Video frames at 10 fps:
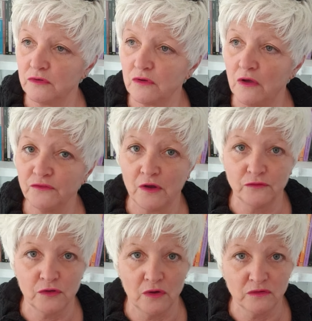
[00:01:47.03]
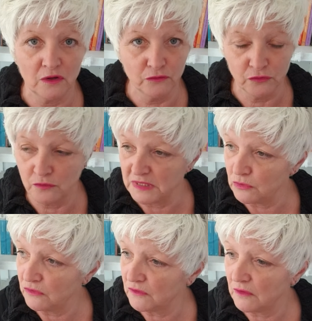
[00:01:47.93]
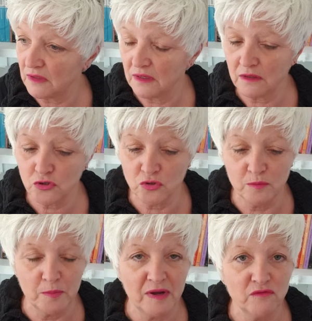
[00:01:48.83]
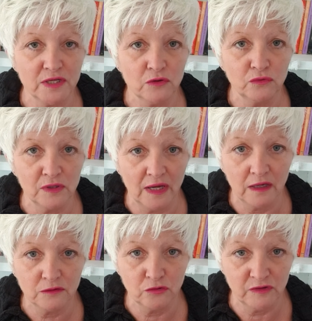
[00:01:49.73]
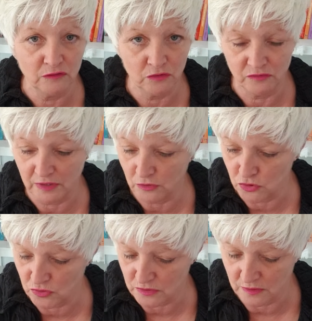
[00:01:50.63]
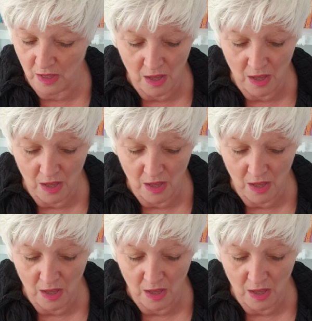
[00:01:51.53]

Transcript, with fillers: 30, 31, 32 minutes et je ne peux pas envoyer au-delà de 29 quelque chose.